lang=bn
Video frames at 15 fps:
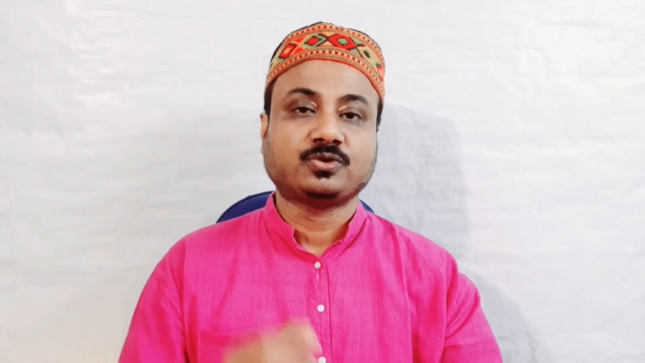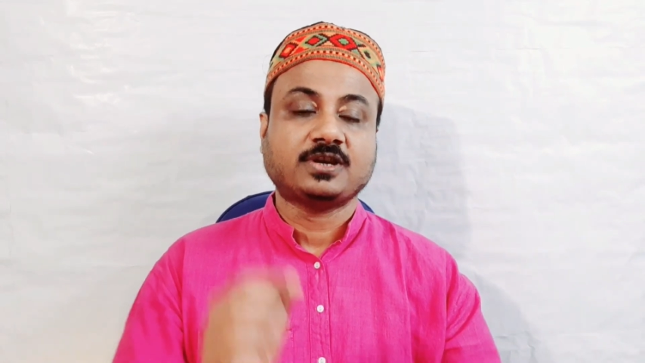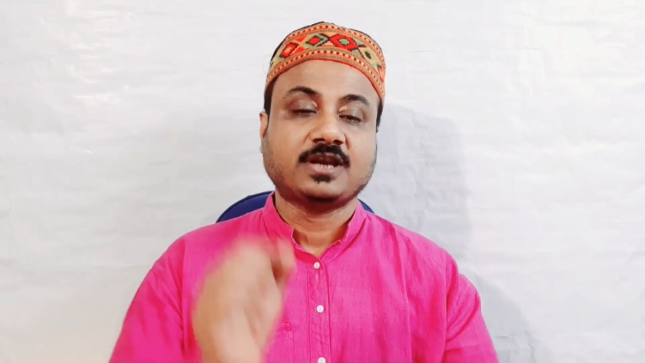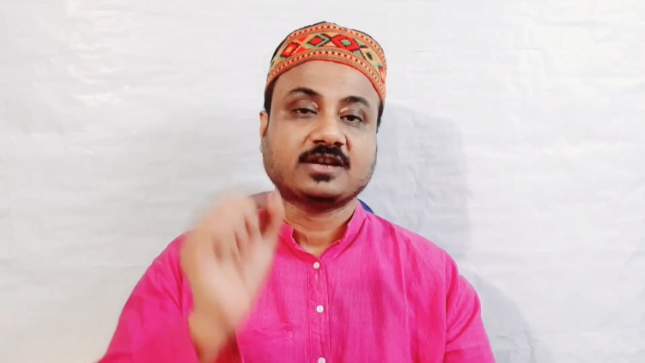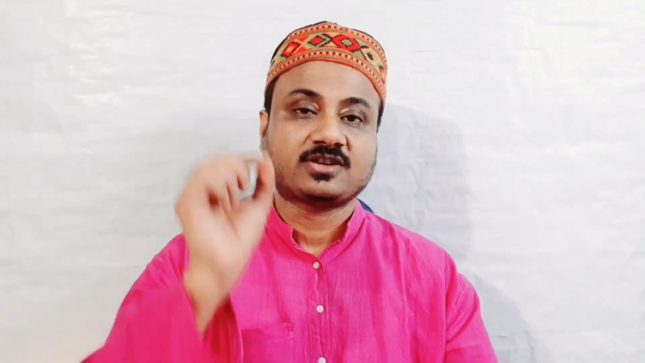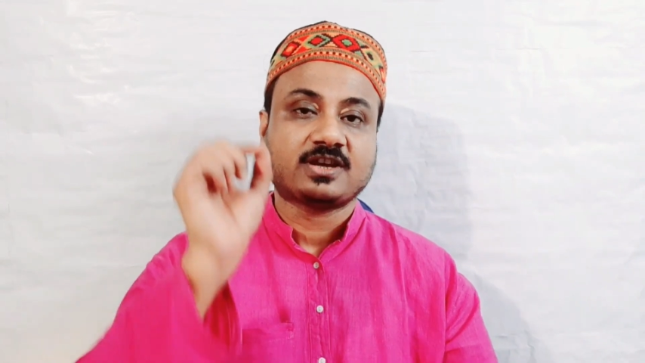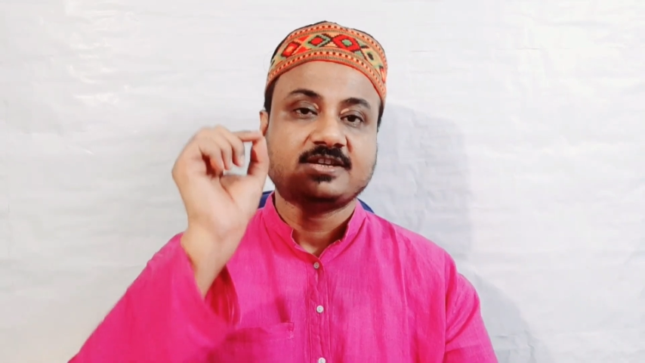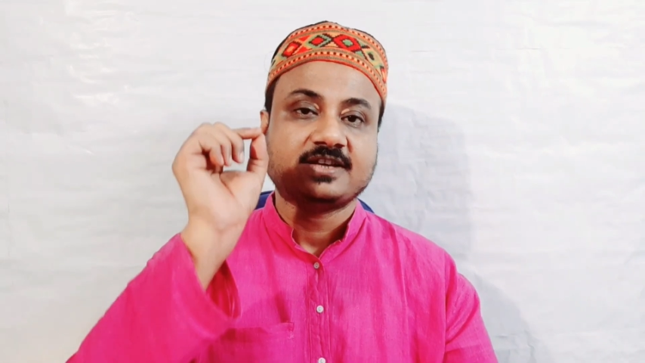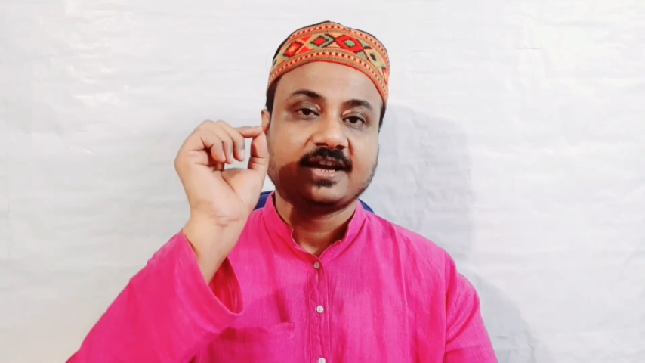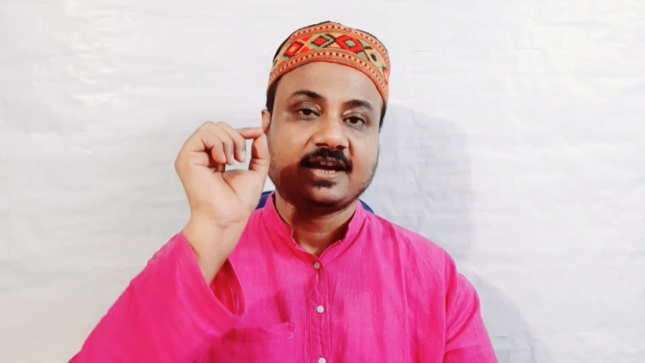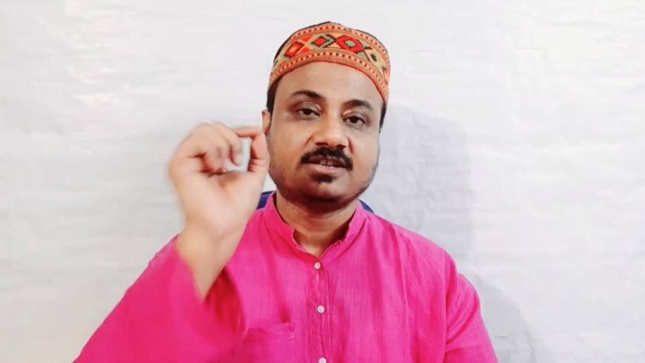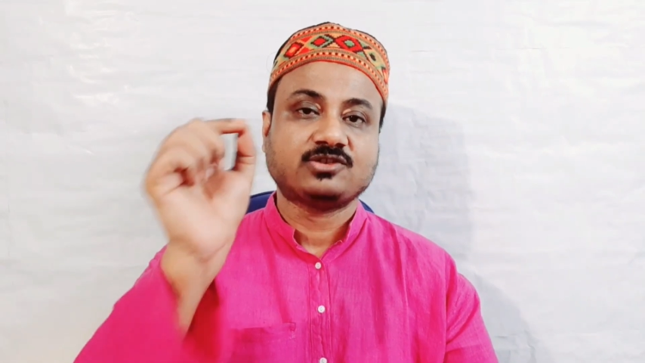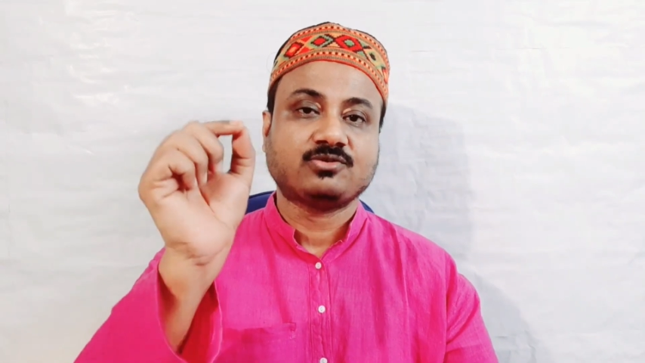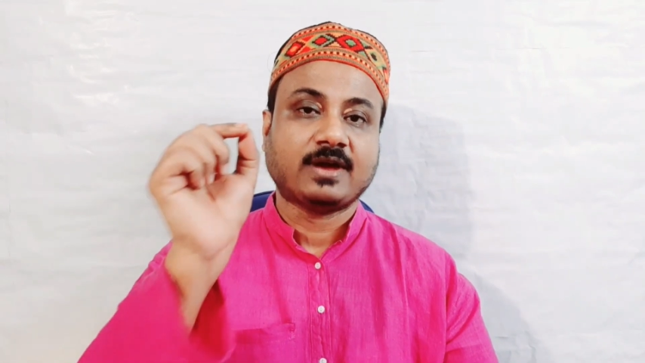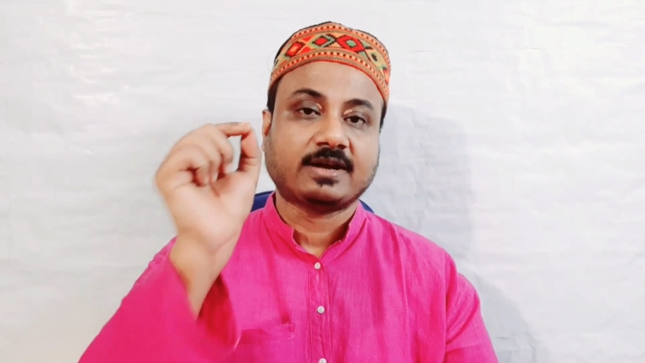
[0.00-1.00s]
কিনা সেই জায়গায়
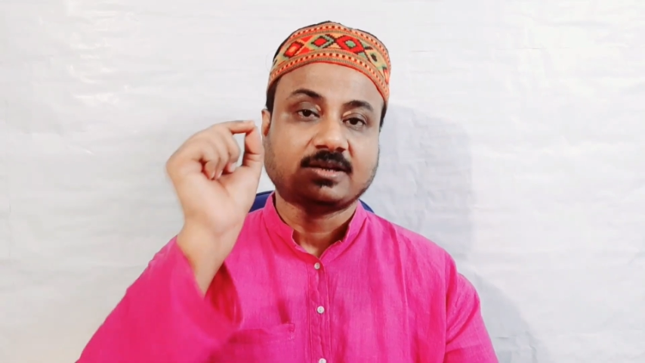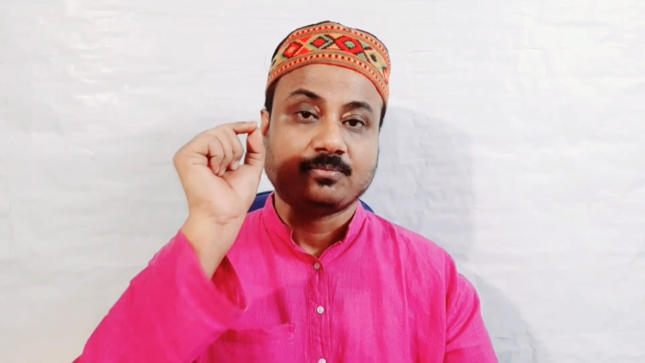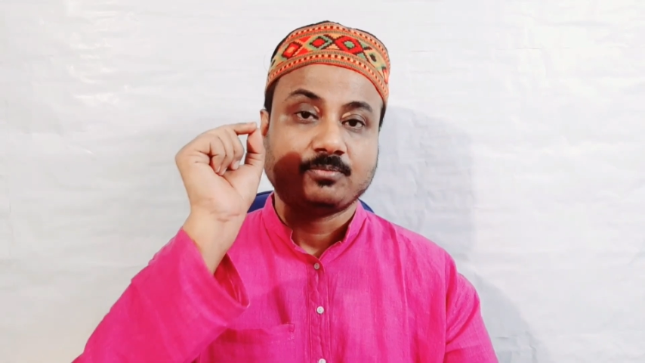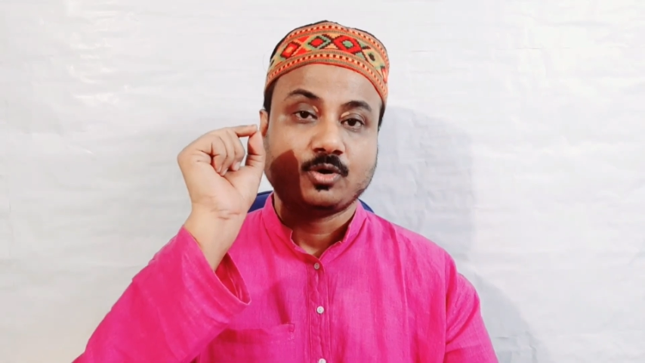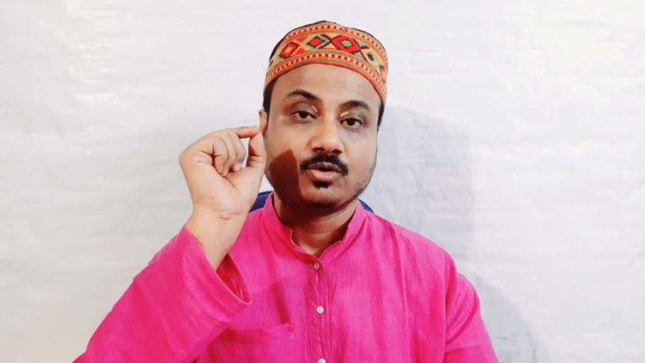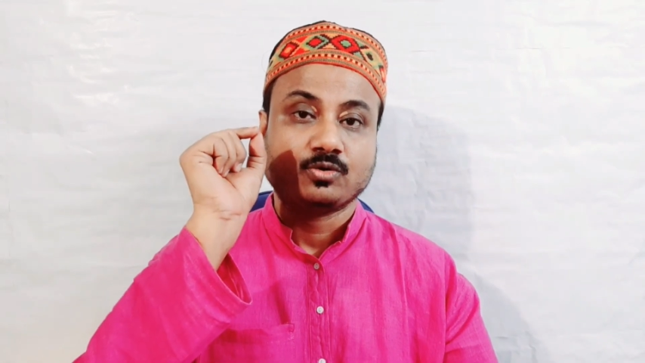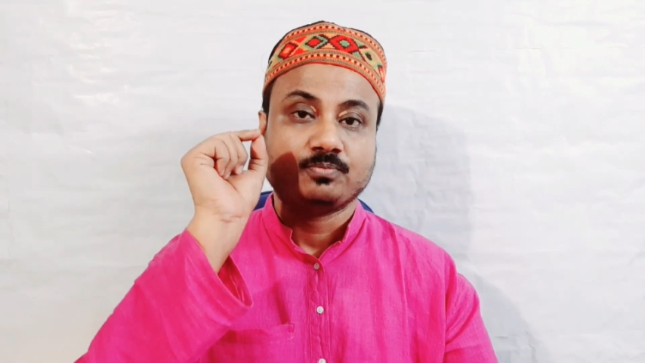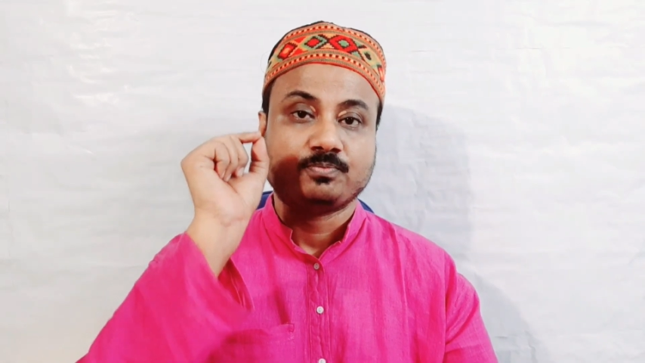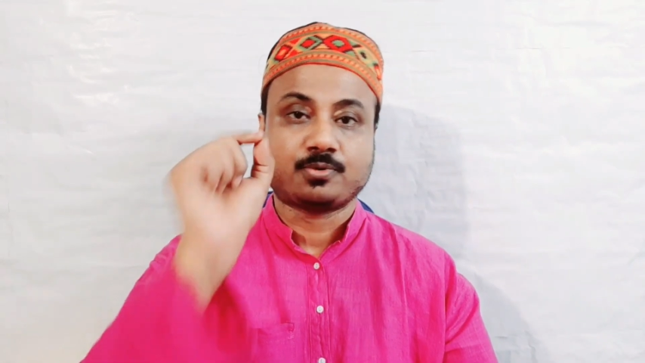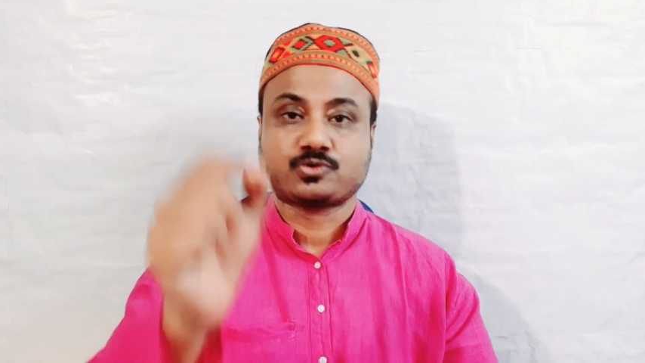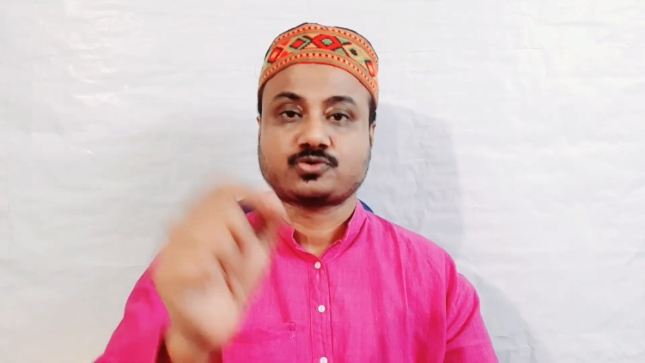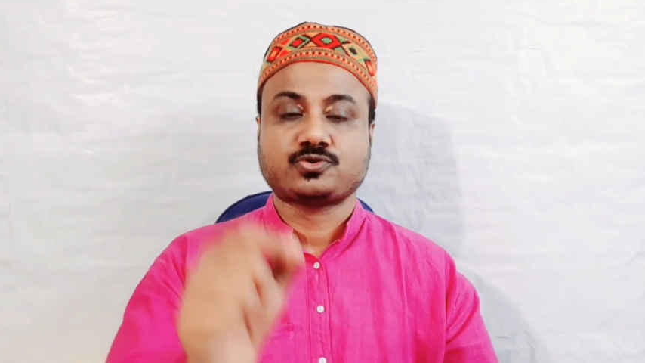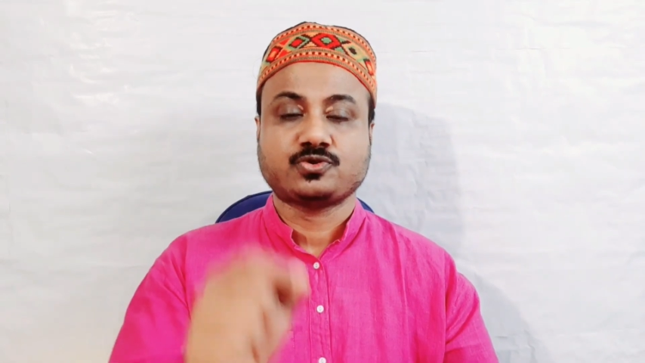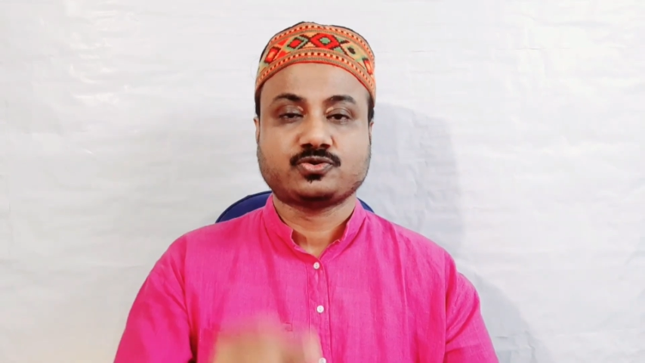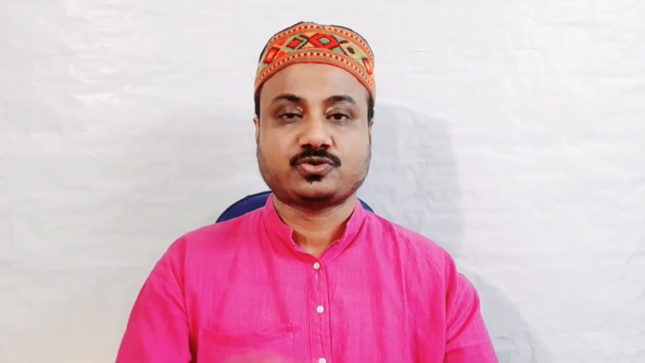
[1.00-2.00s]
ছিল একটা বড়
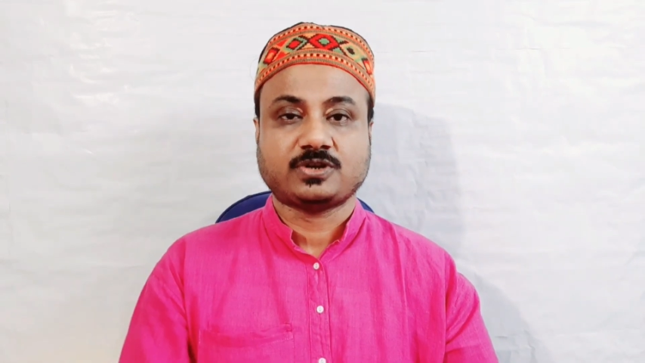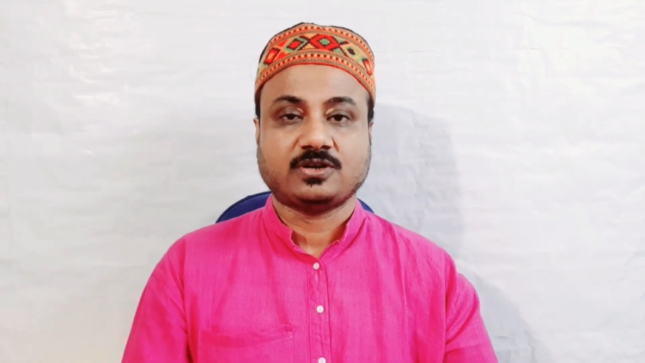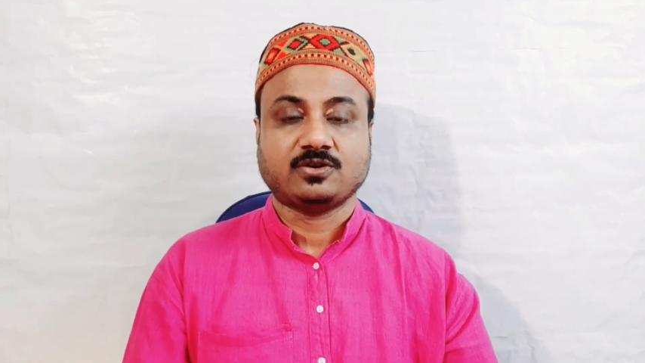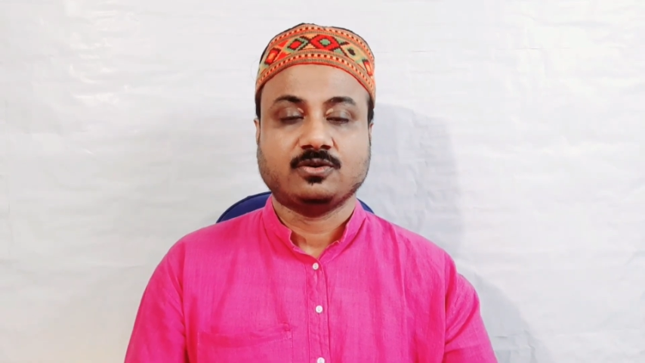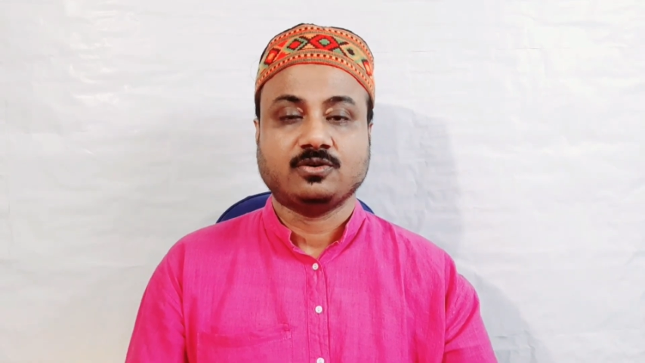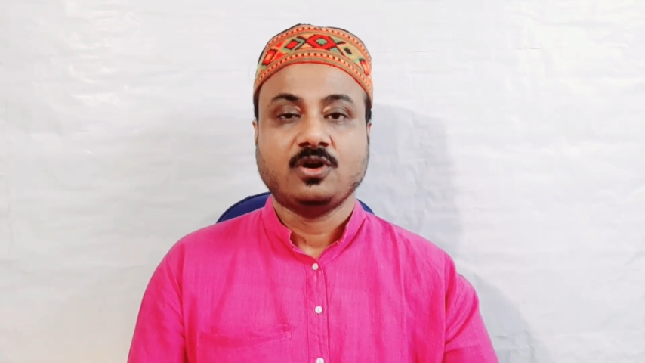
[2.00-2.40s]
প্রশ্ন চিহ্ন